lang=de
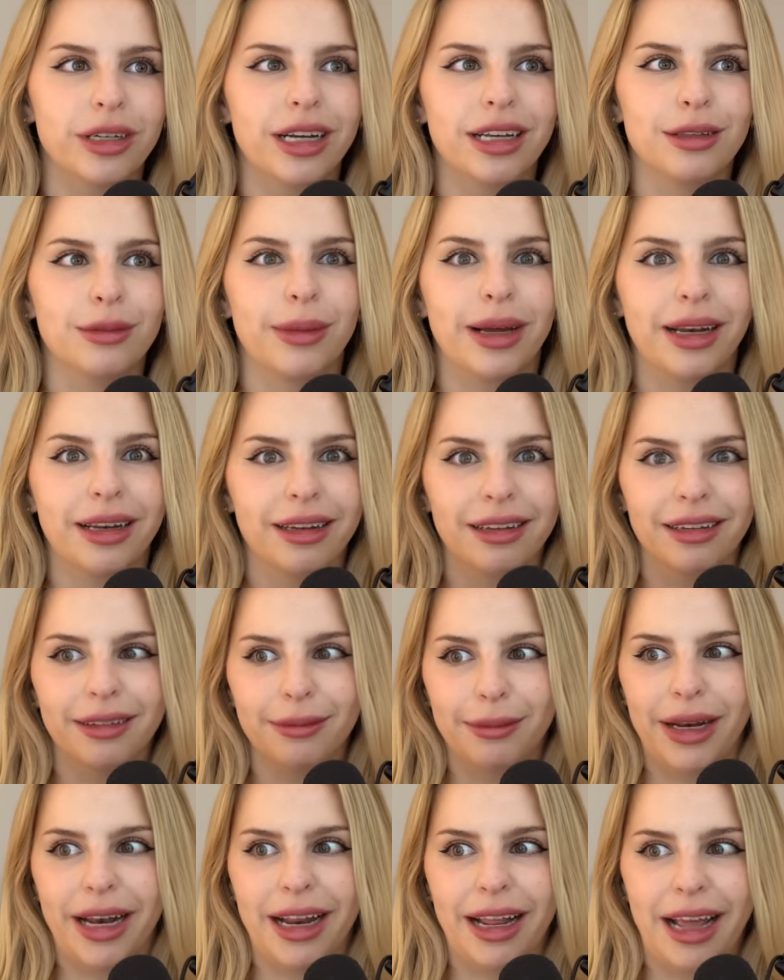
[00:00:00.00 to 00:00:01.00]
Also meine,
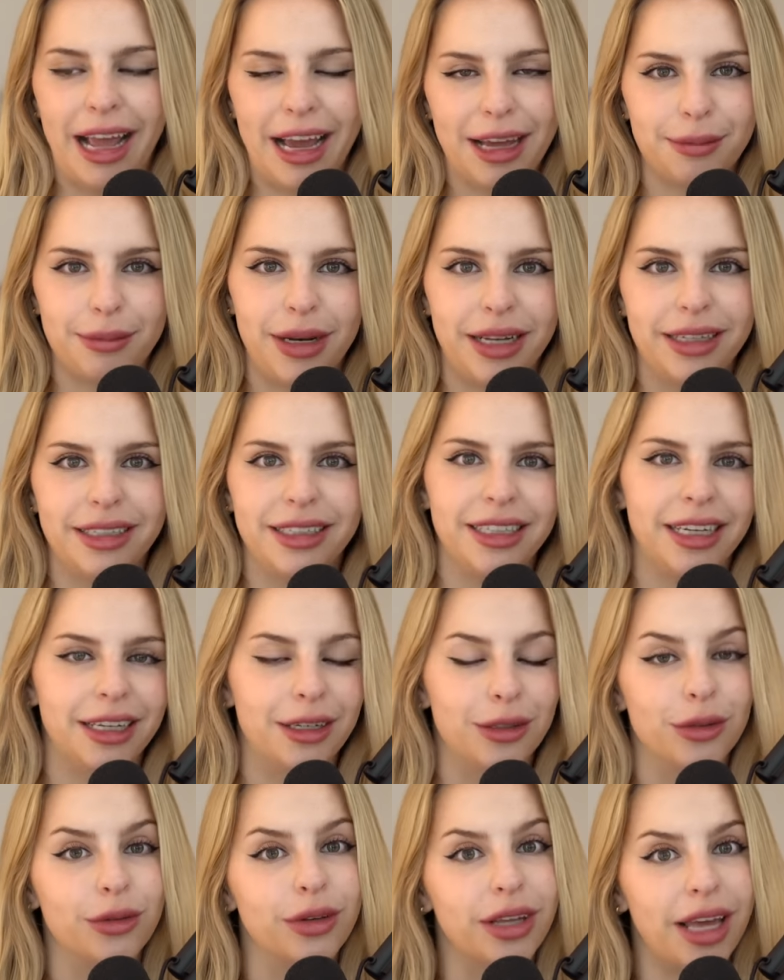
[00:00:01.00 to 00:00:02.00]
meine Herdplatte, ich
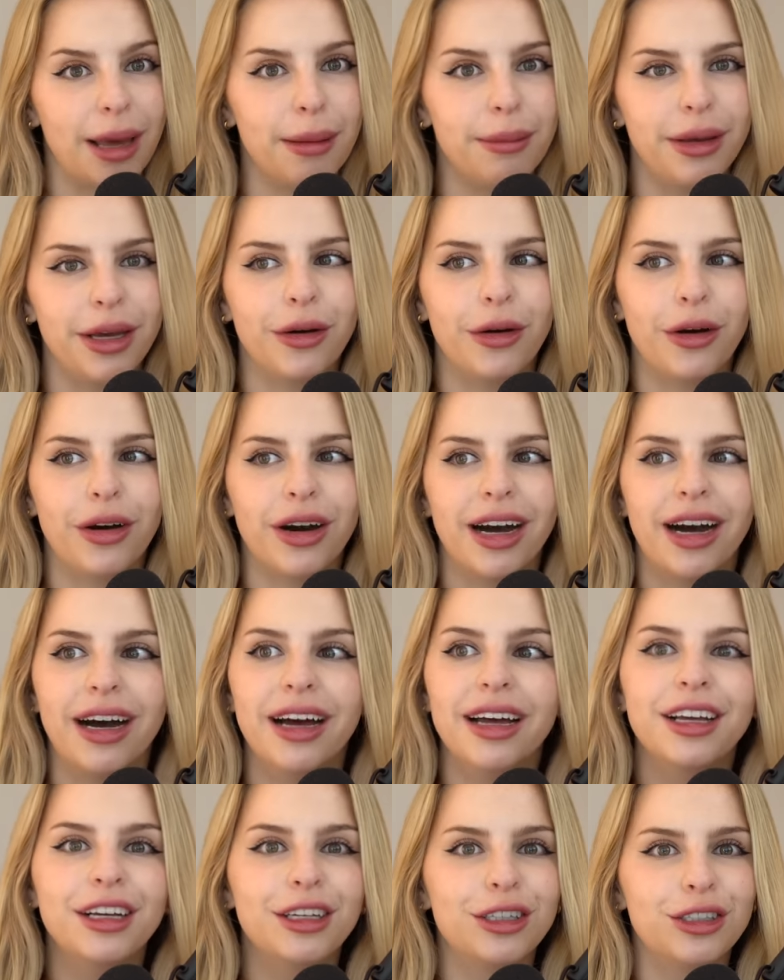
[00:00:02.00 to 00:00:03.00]
hatte so einen Campingkocher,
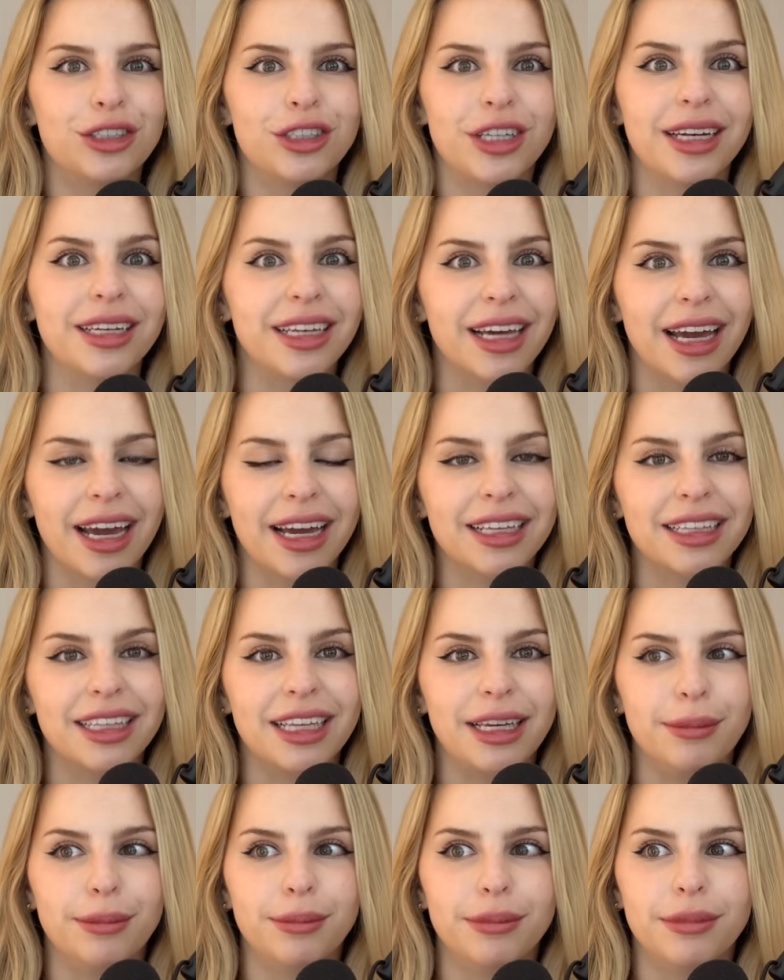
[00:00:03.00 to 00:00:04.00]
stand direkt
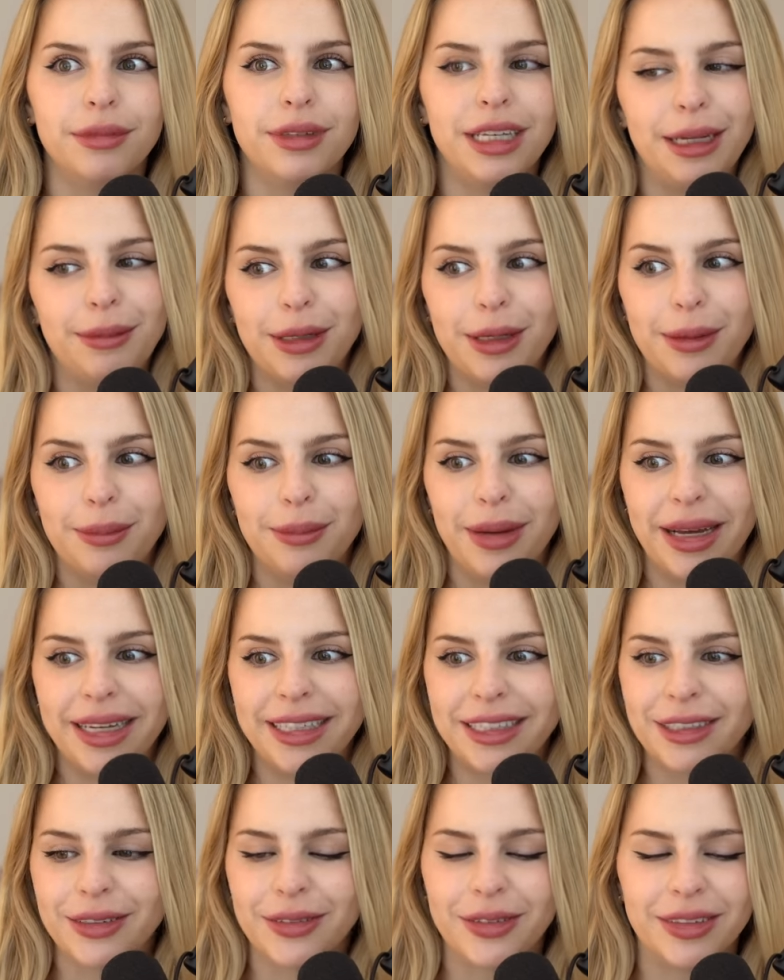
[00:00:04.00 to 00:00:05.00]
neben, neben dem
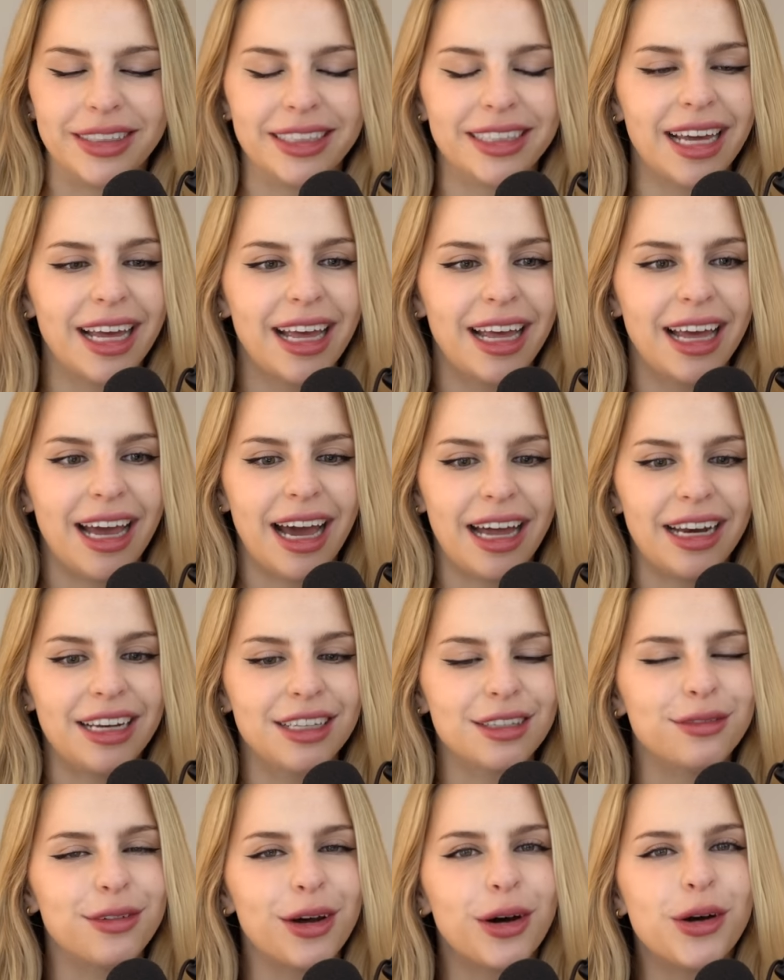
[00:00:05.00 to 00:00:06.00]
Bett und
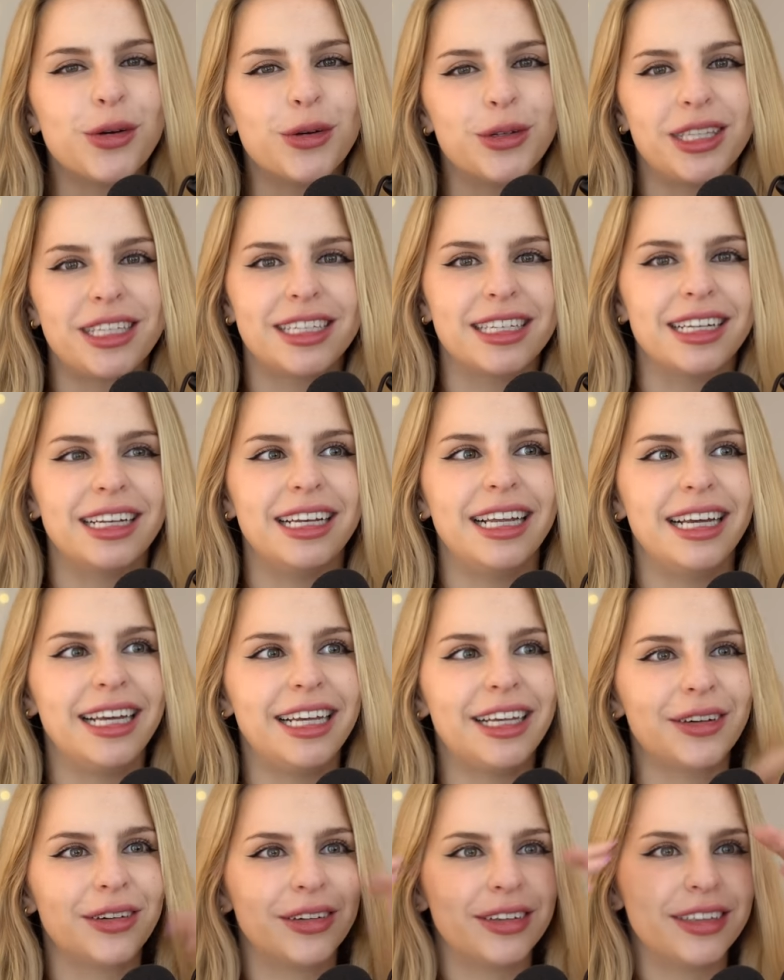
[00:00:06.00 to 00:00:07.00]
alles war
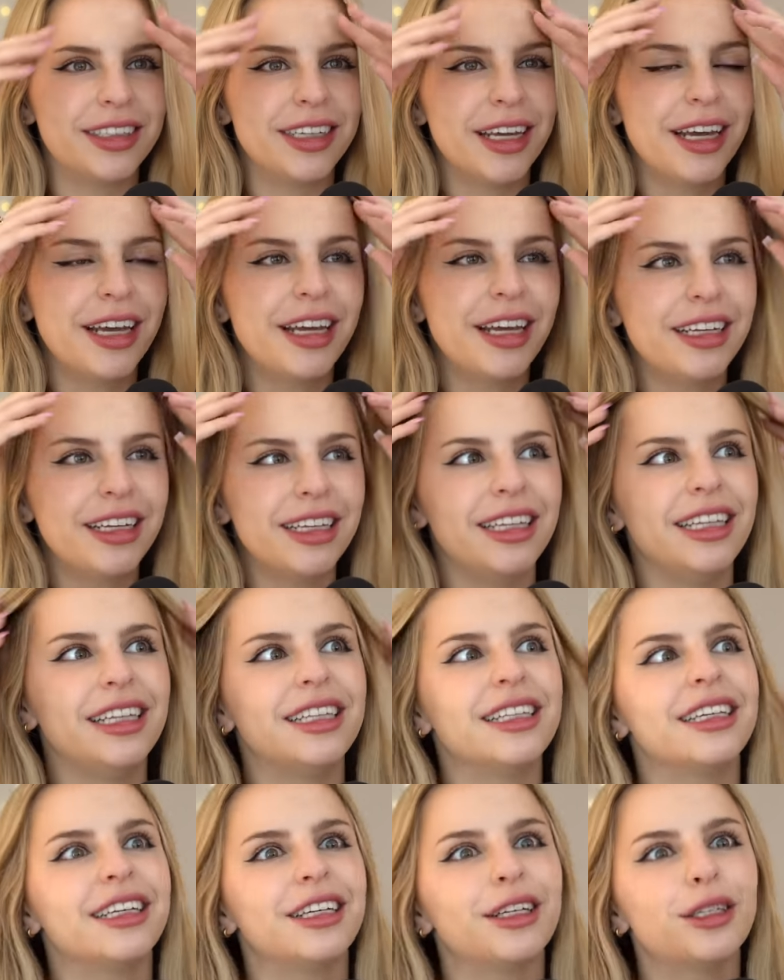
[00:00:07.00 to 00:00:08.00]
hutzelig und
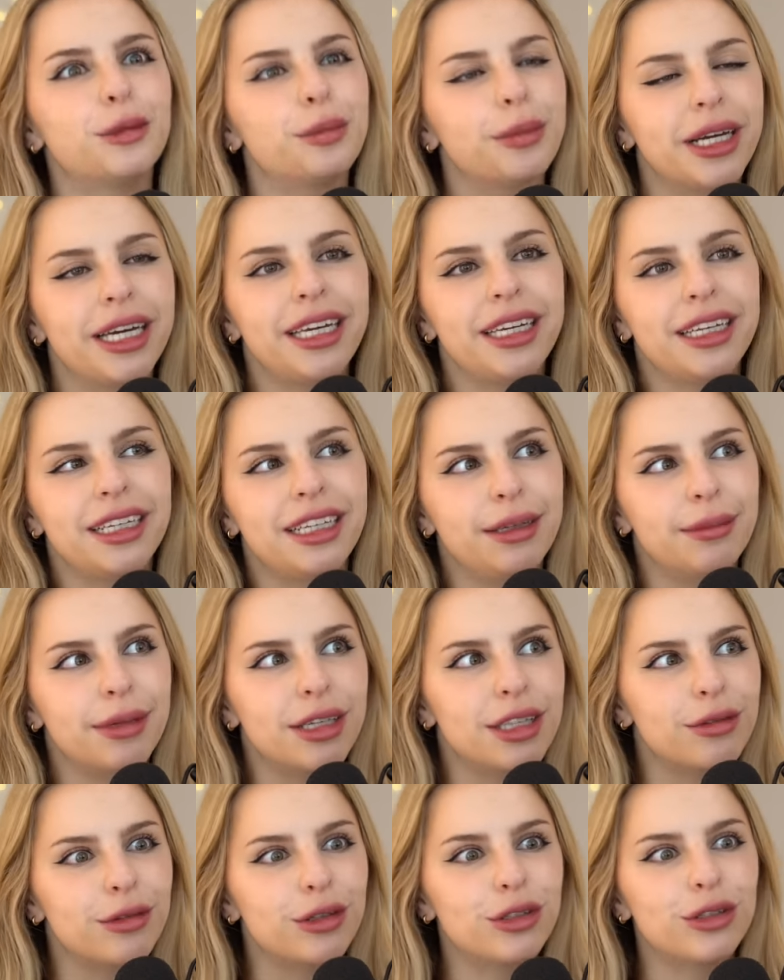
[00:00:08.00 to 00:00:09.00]
diese Gespräche, die
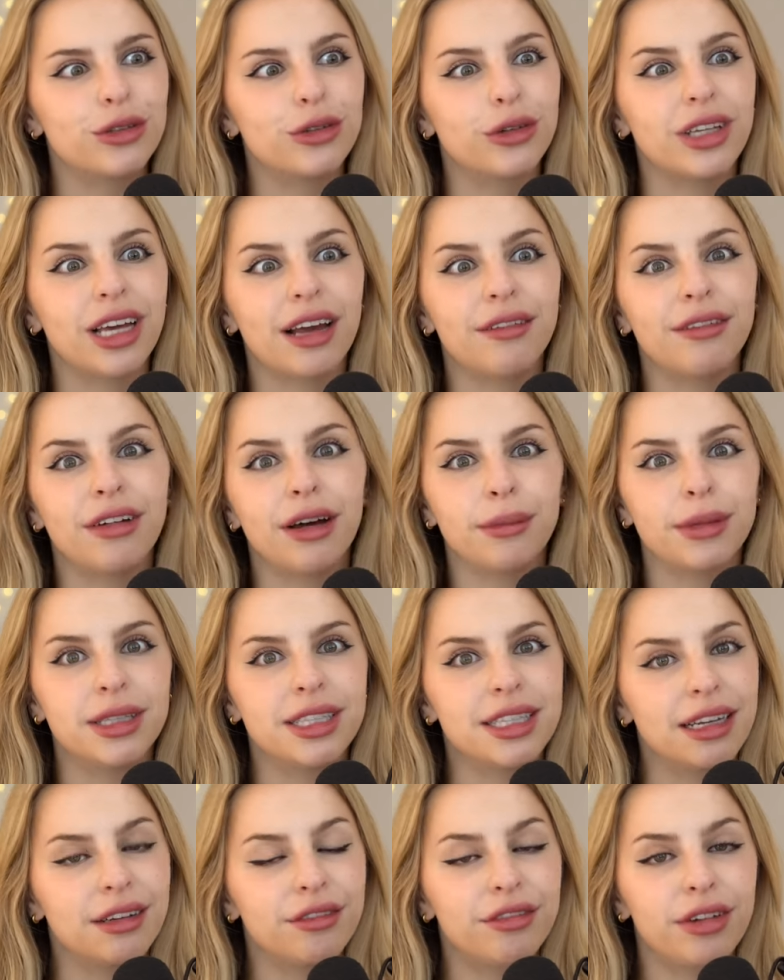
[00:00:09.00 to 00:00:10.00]
man zwischendurch einfach mit
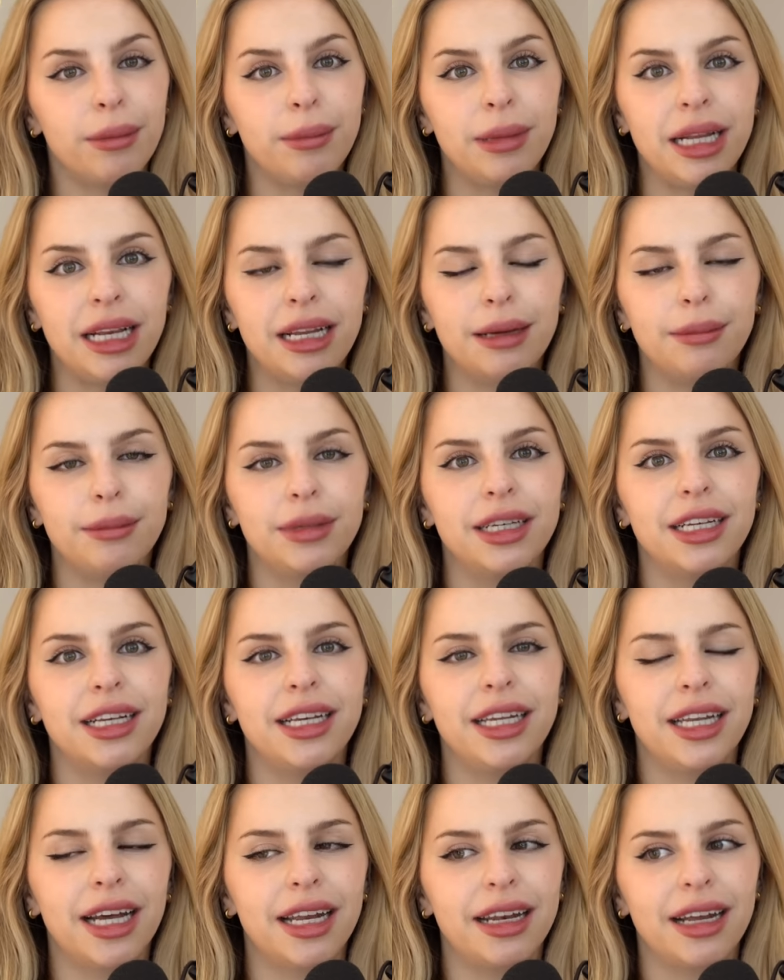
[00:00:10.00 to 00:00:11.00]
seinen
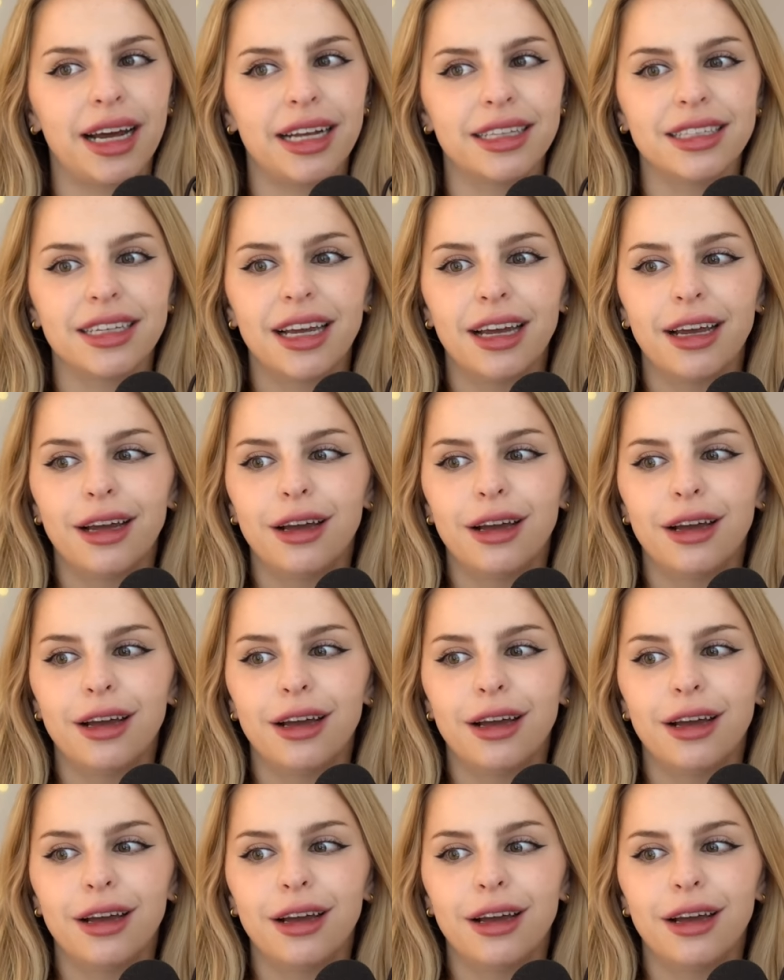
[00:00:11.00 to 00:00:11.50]
Familienmitgliedern hat,